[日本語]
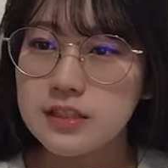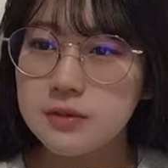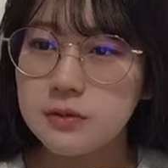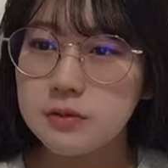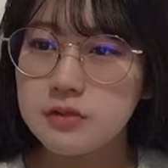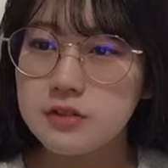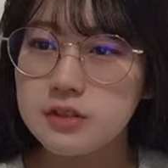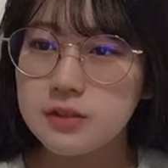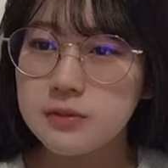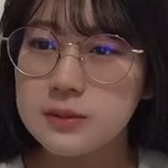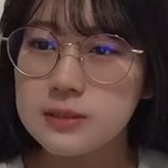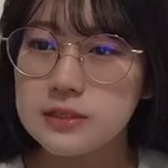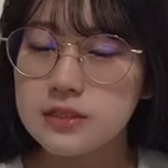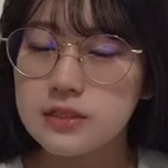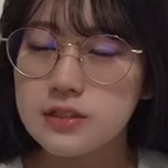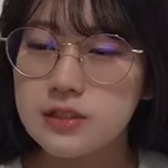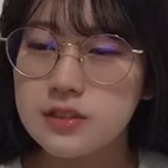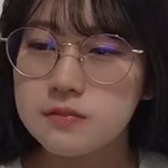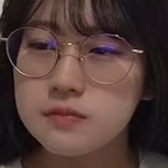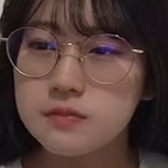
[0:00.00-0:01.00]
この辺でも
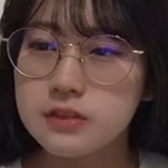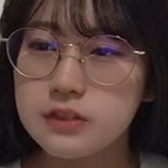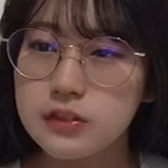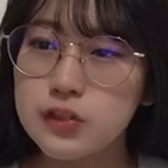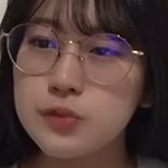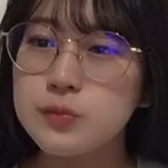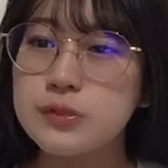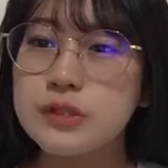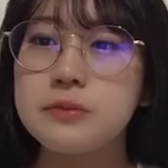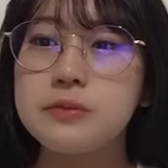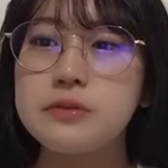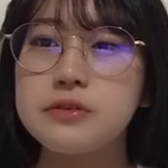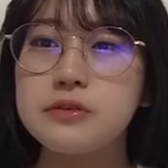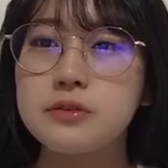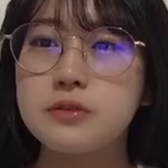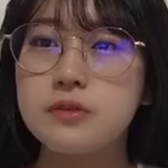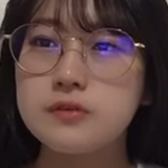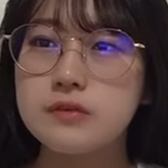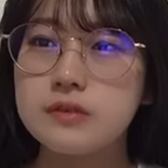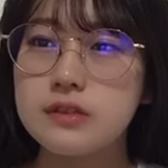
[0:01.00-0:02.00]
熱い食べ物食べちゃう
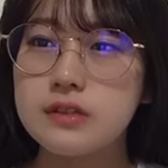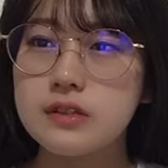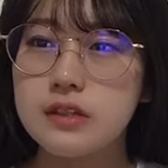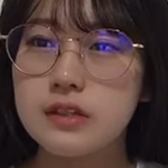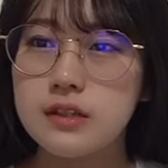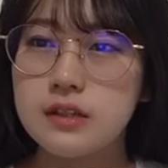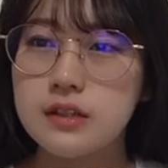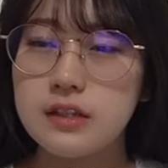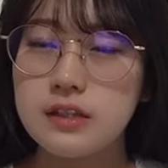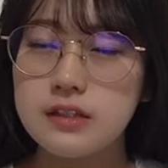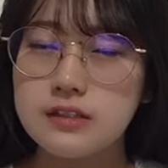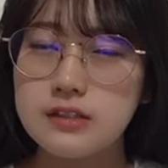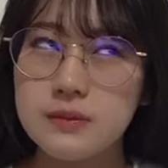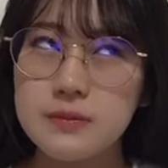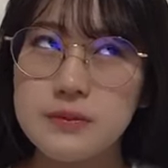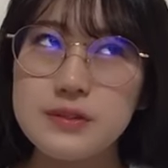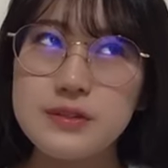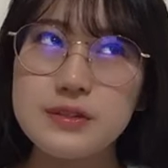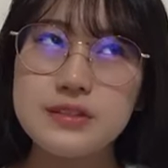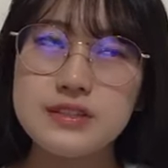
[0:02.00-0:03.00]
派ヒも食べるよ
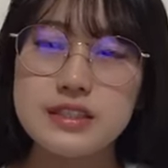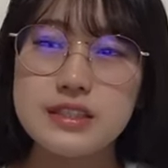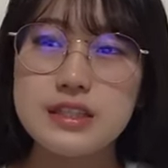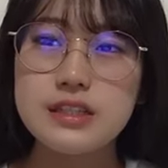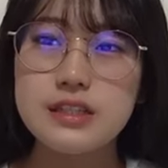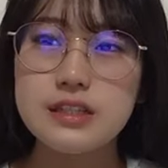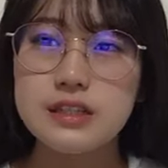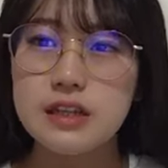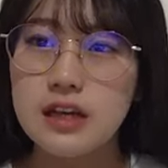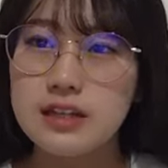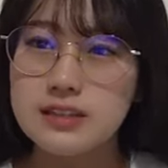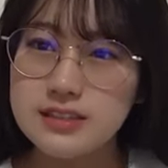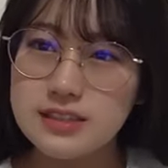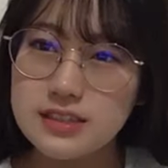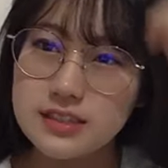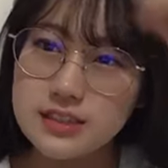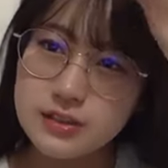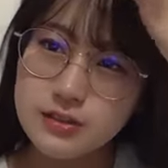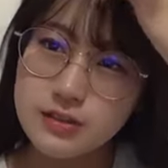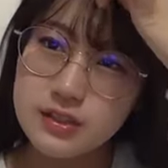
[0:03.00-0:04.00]
食
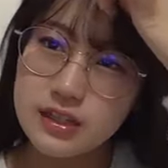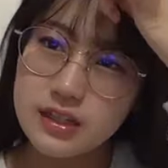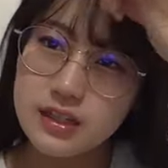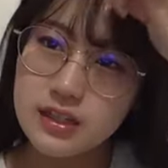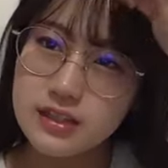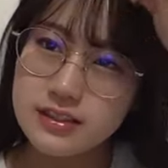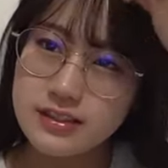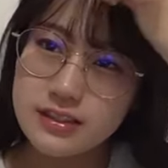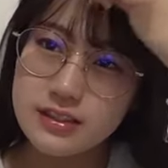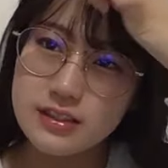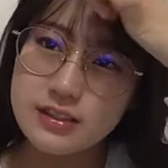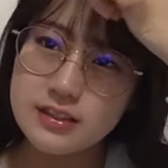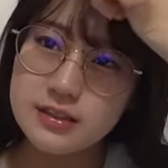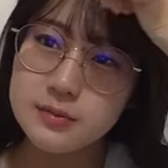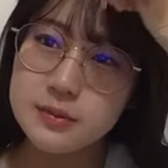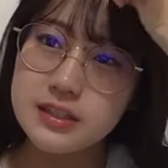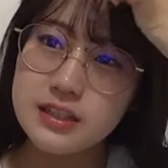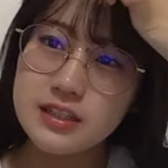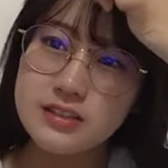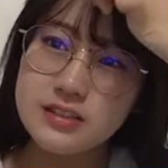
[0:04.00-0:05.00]
べるし暑
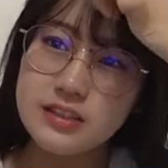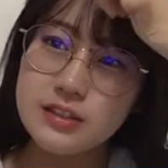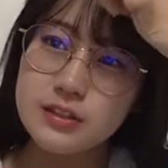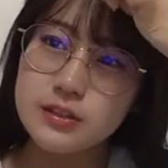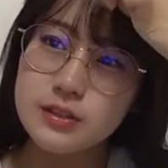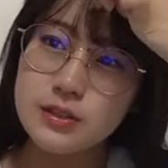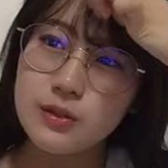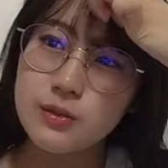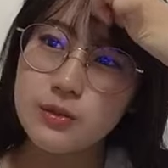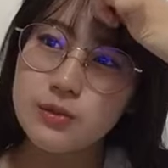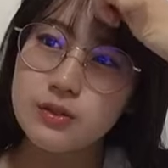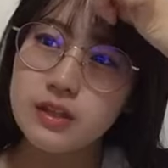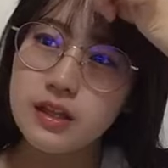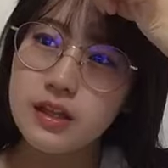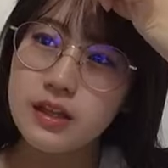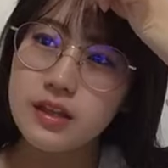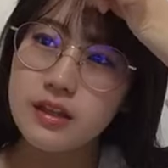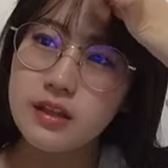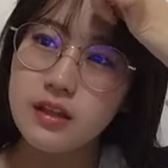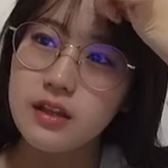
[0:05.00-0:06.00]
いとなんか冷
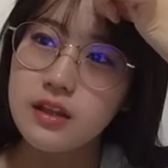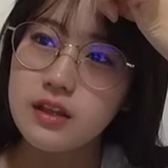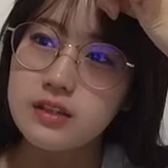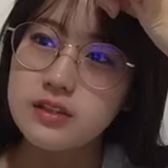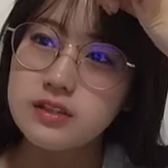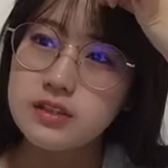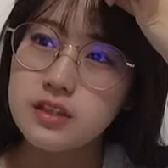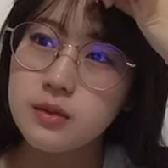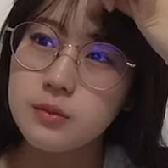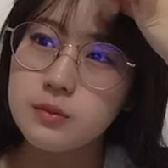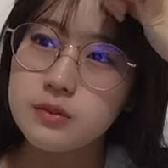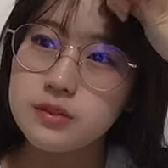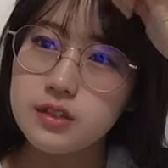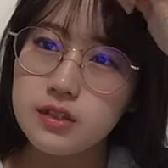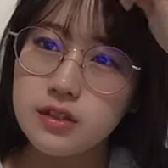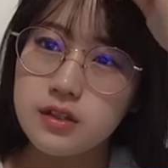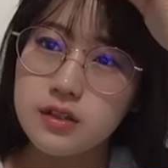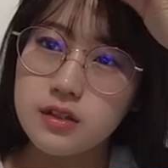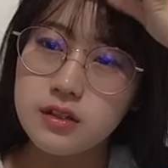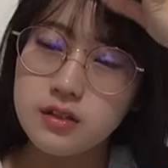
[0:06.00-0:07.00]
たくなるよねこの辺
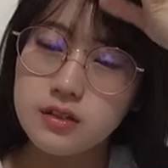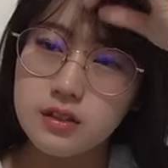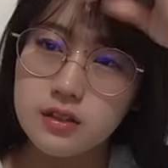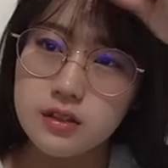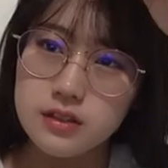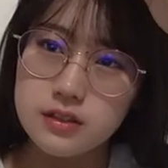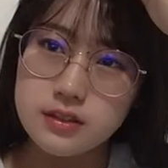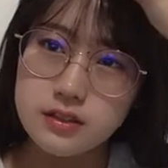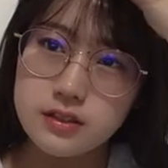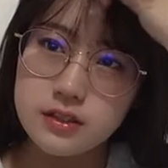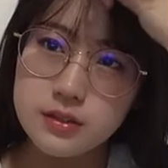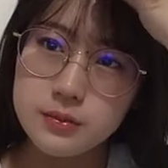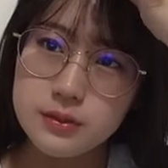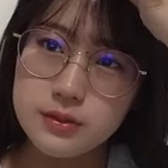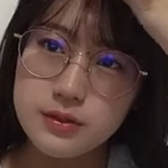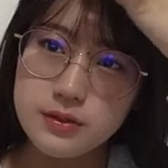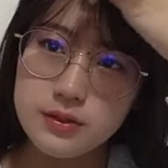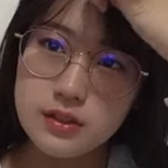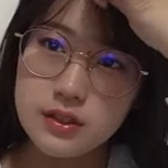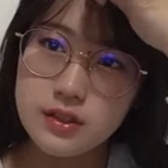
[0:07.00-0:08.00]
しかも
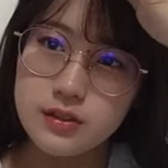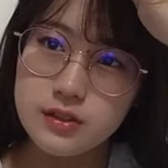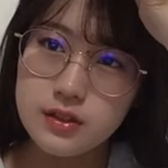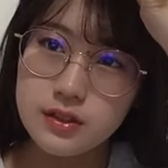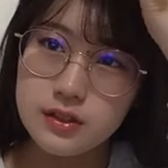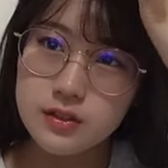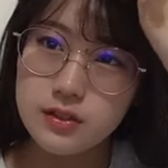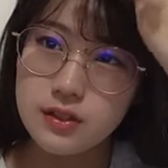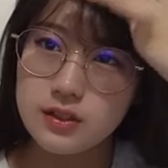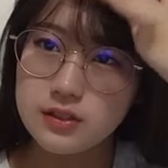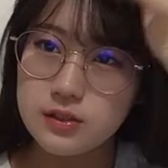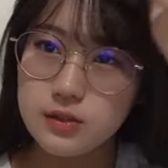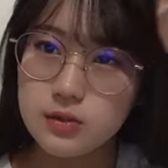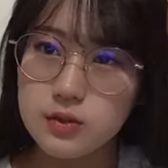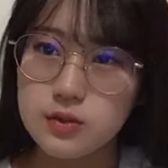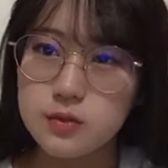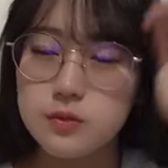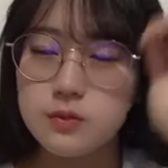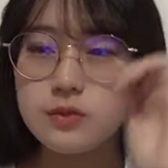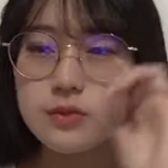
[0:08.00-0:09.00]
さしみ
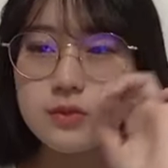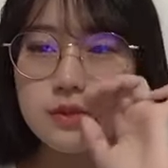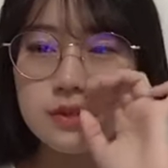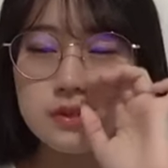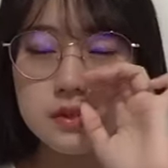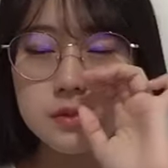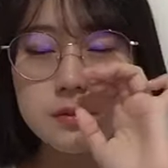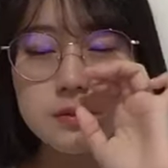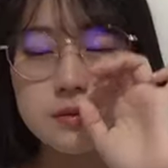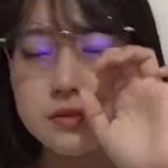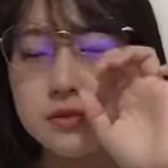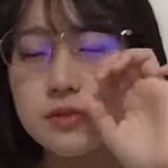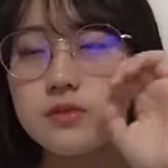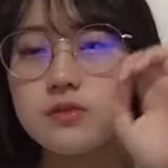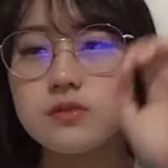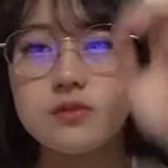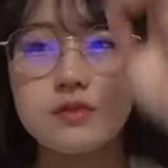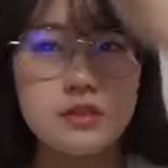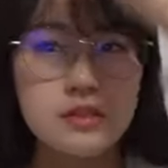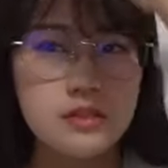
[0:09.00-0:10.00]
るんだよね味濃い
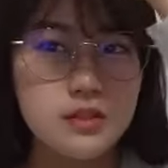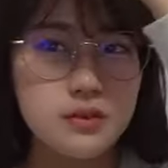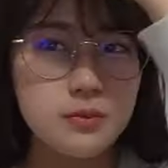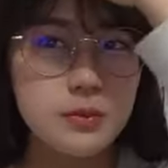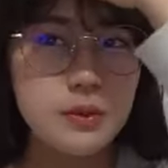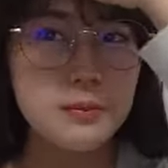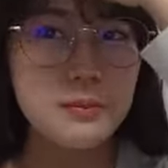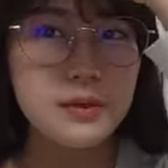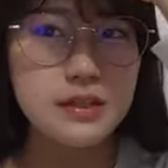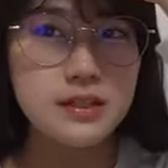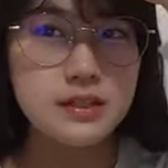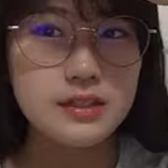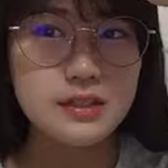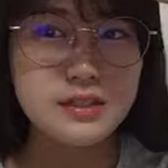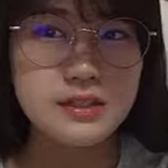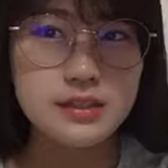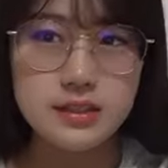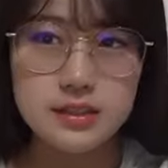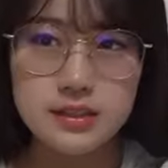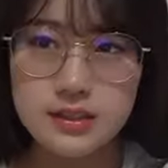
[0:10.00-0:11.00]
ものとか食べると
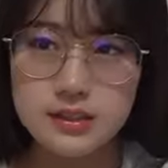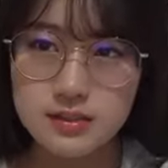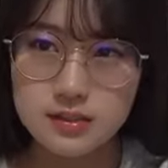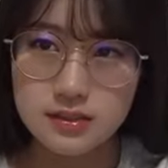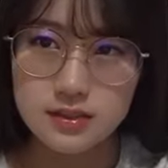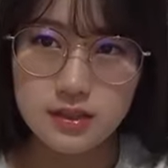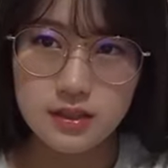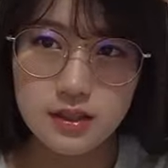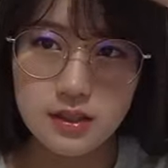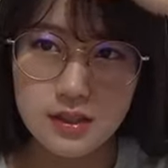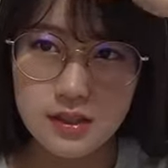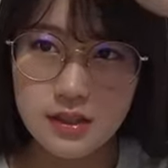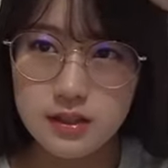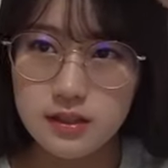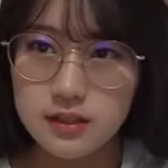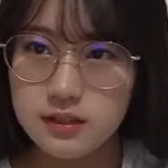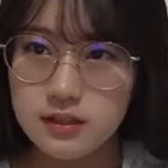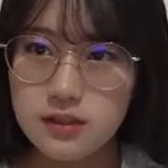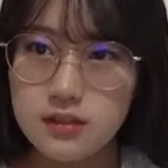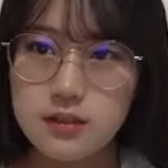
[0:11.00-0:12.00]
でもあんま気にし
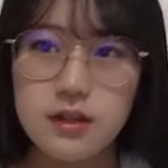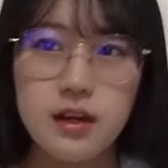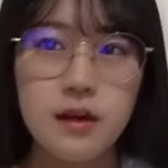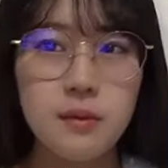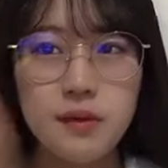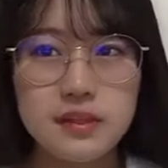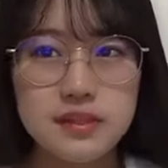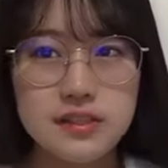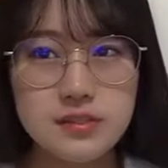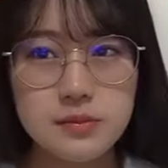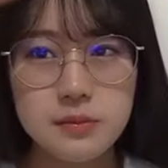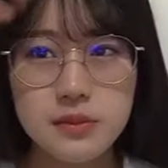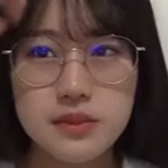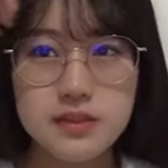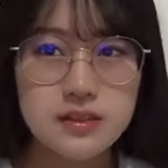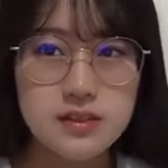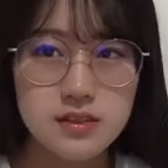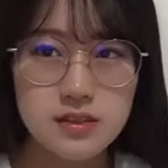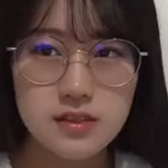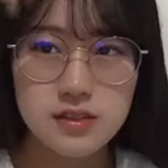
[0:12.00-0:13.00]
ないです
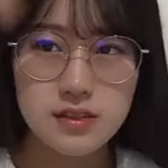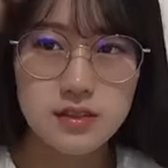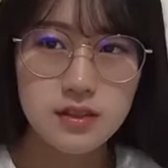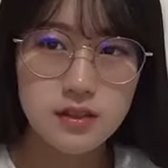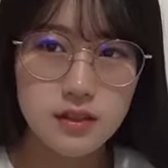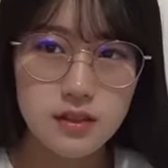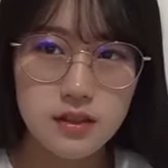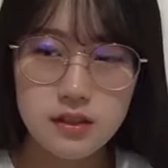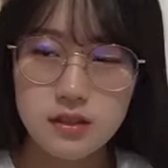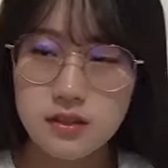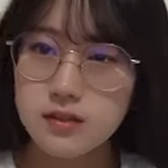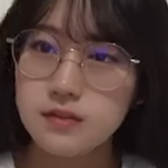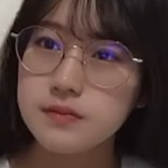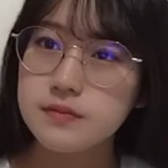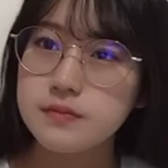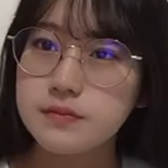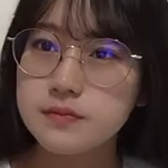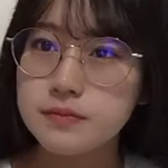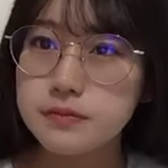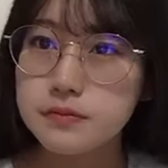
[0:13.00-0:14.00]
我慢します